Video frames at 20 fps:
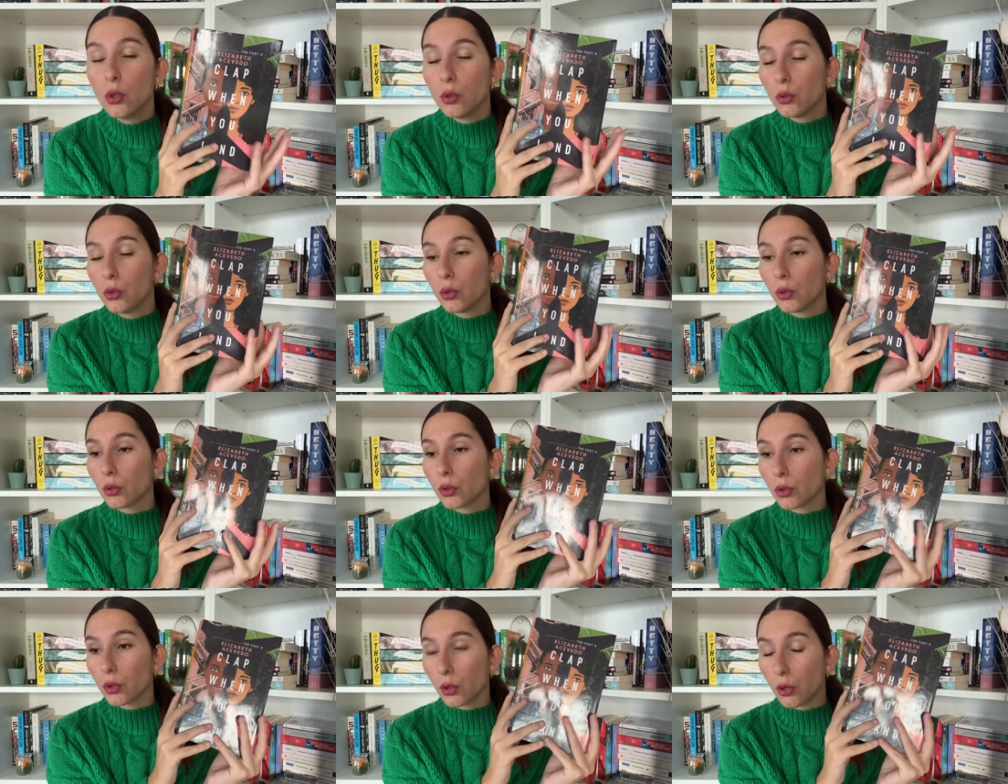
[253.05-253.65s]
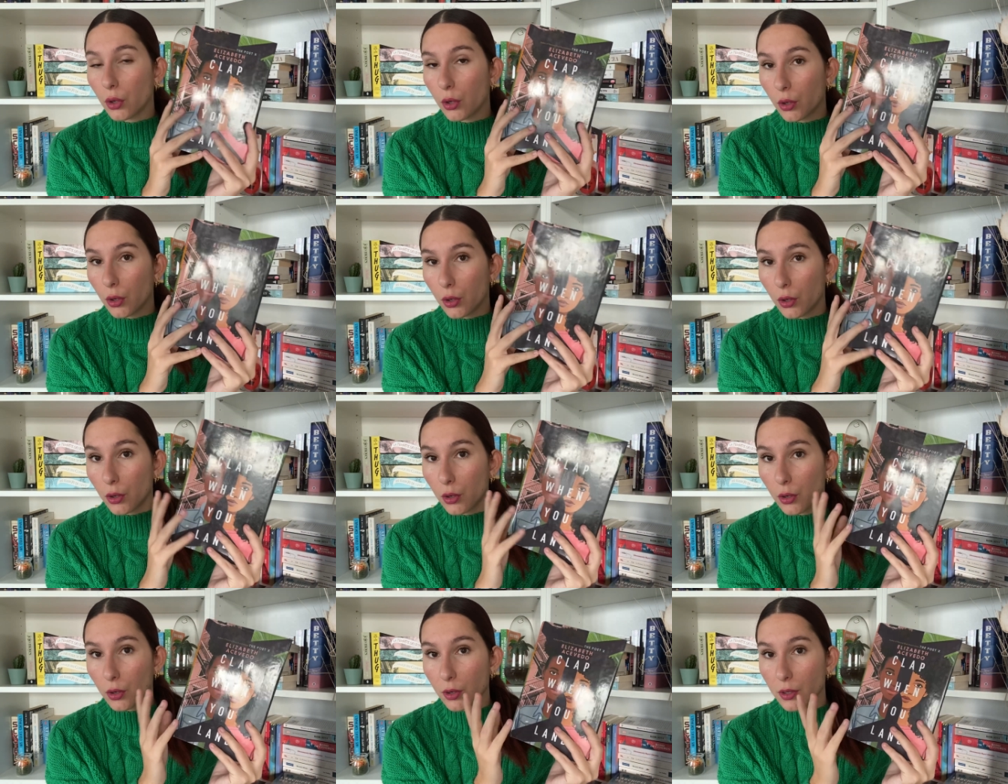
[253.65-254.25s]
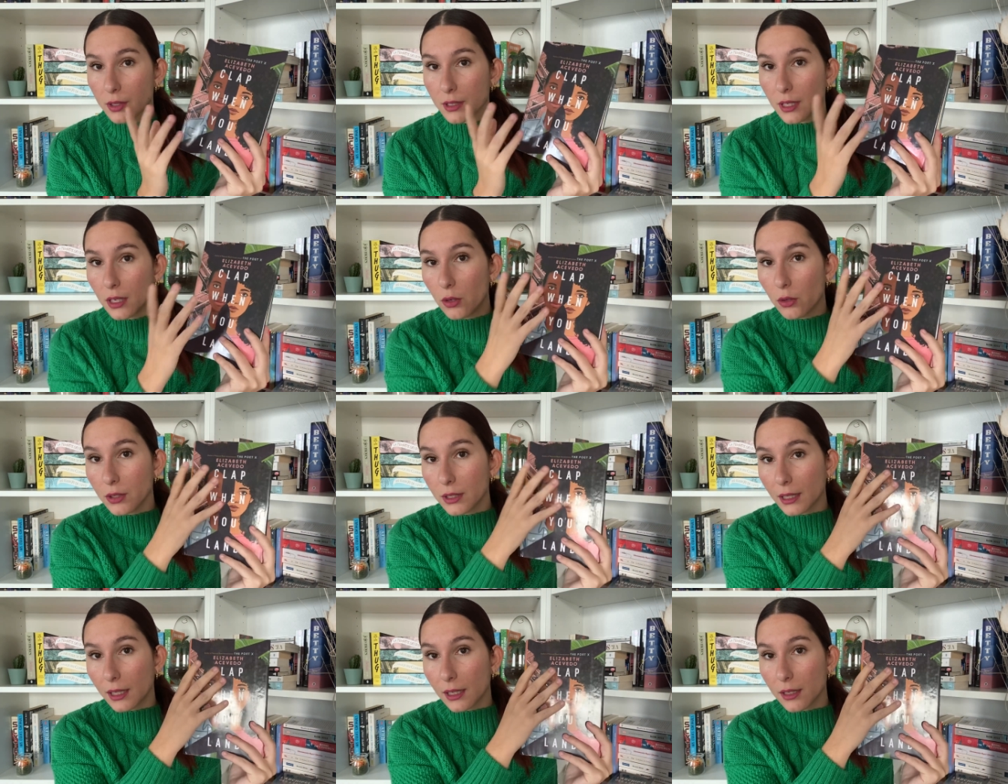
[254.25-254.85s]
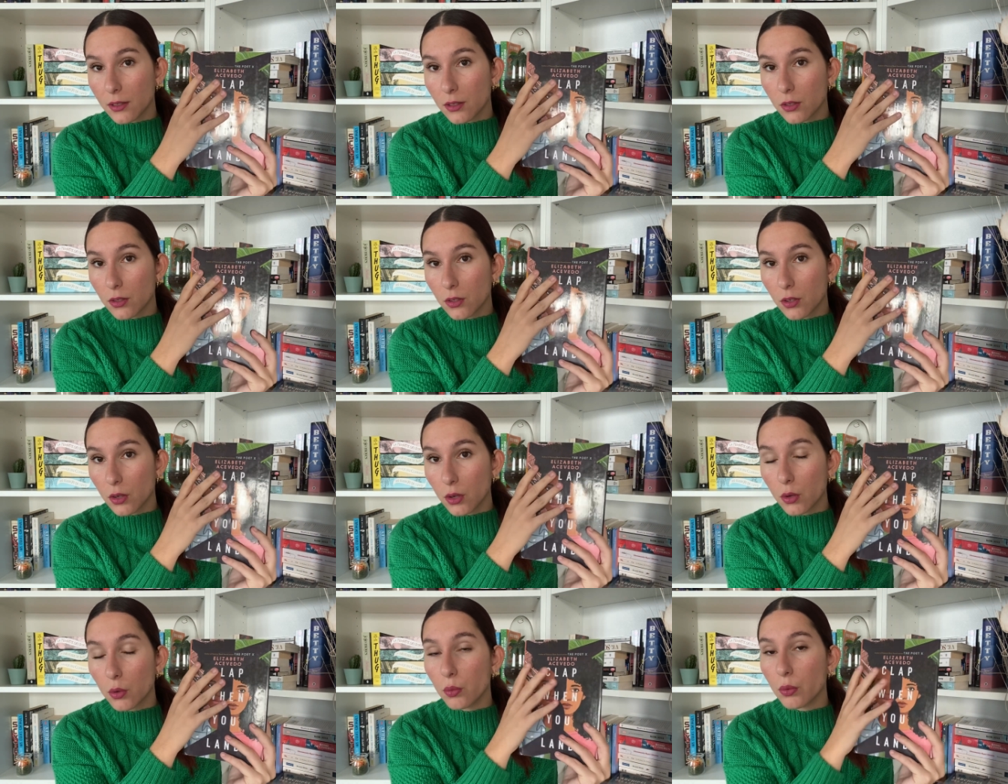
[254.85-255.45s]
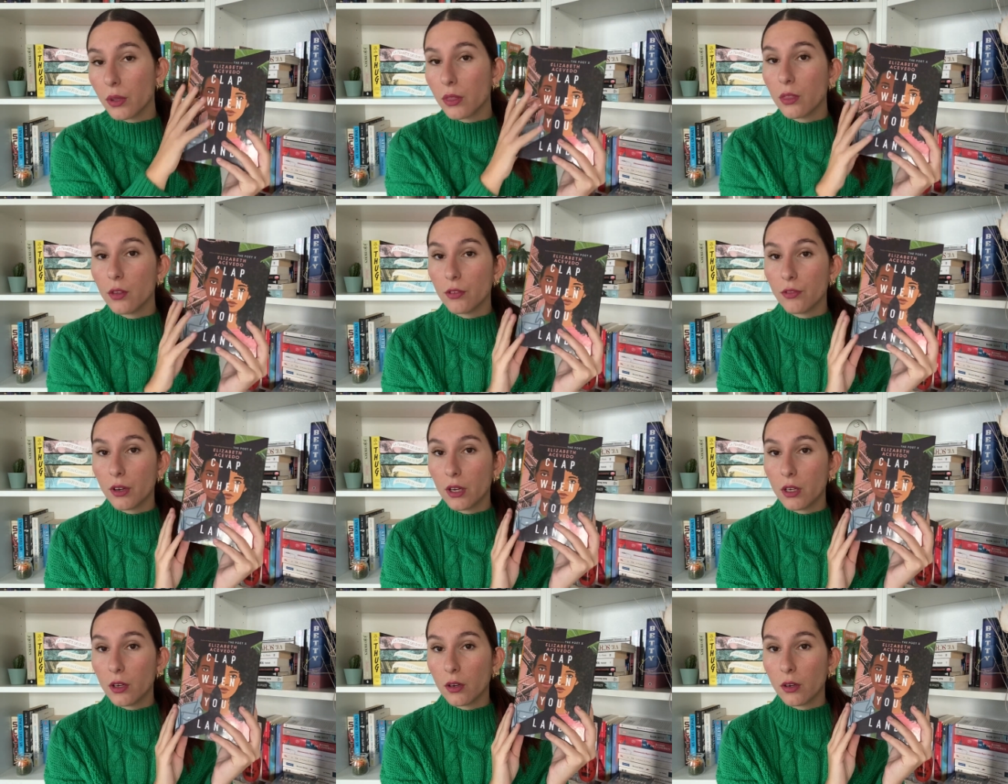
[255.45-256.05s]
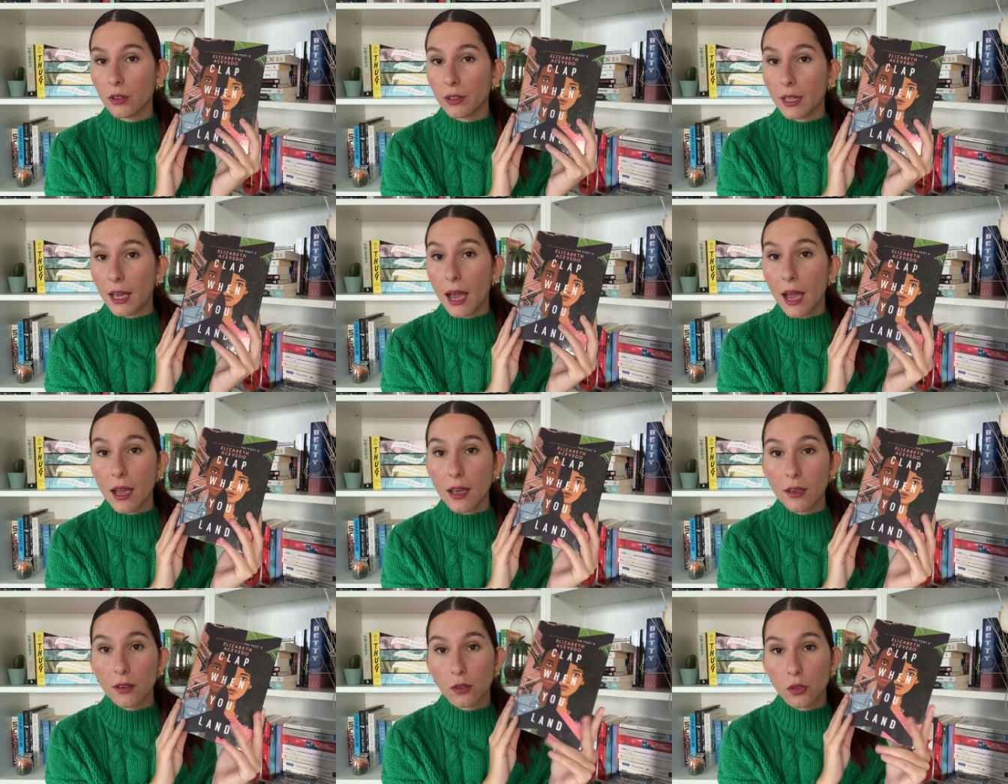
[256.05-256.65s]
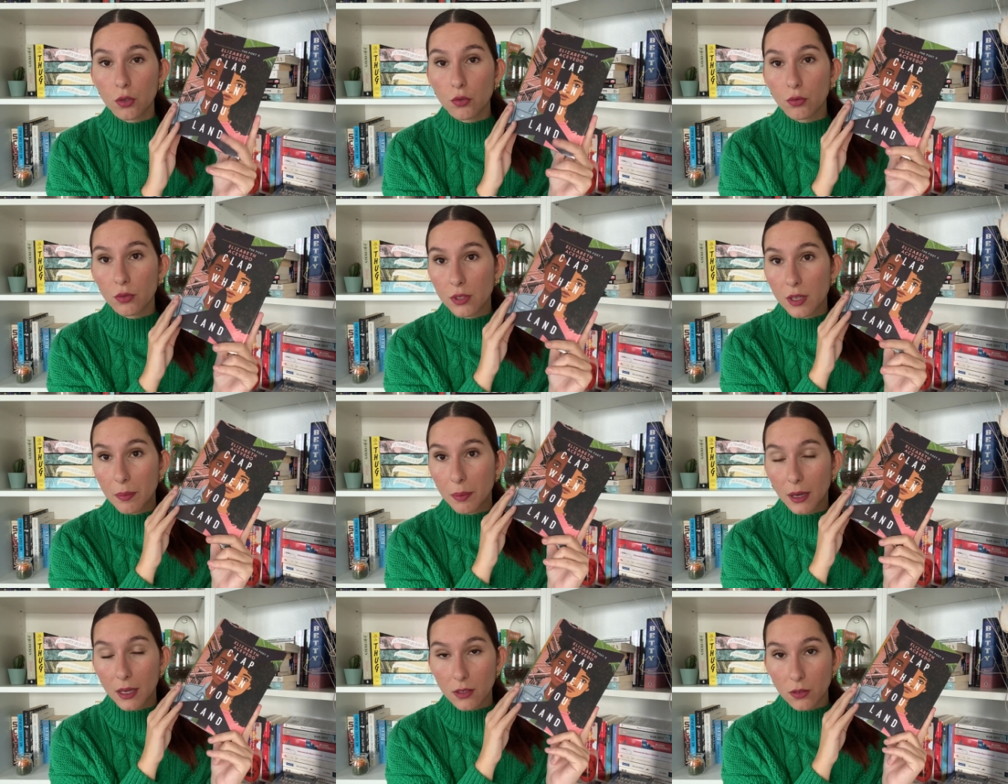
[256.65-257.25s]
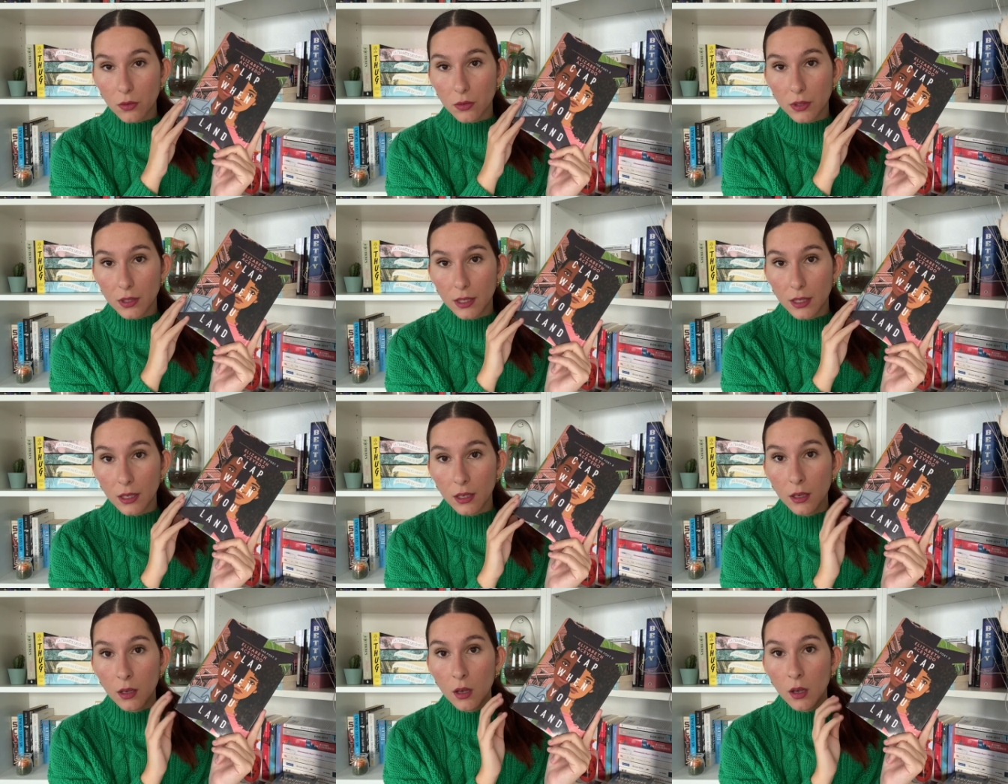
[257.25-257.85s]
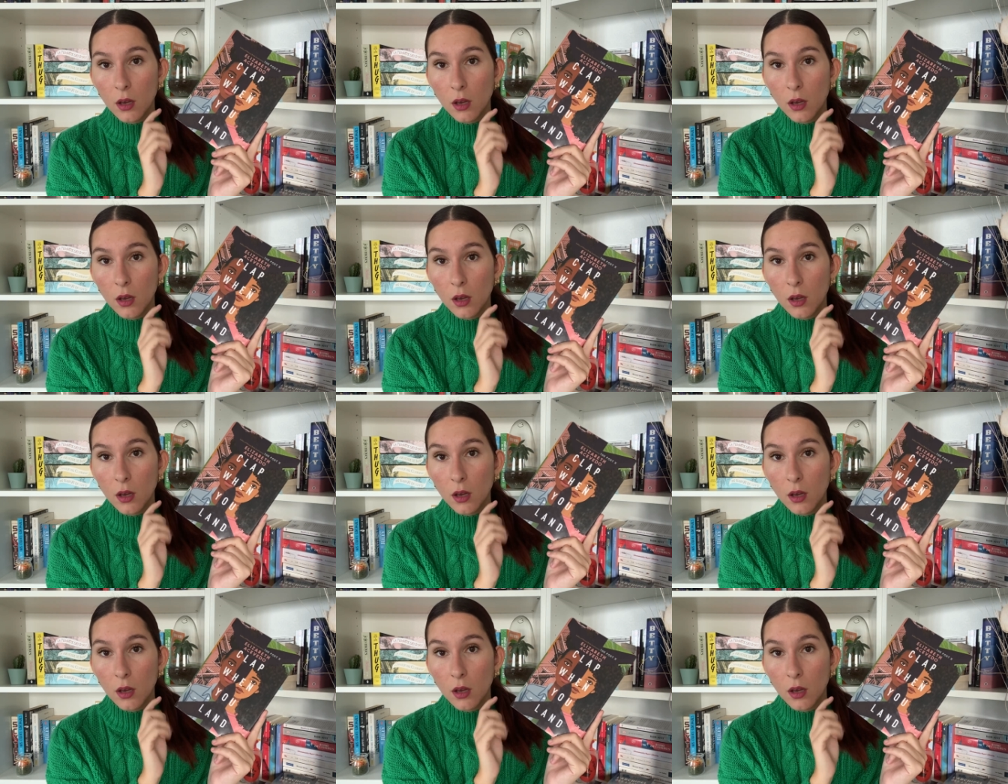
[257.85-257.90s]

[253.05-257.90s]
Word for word: Donc, euh, c'est l'autrice de With the Fire on Eye que je vous ai présenté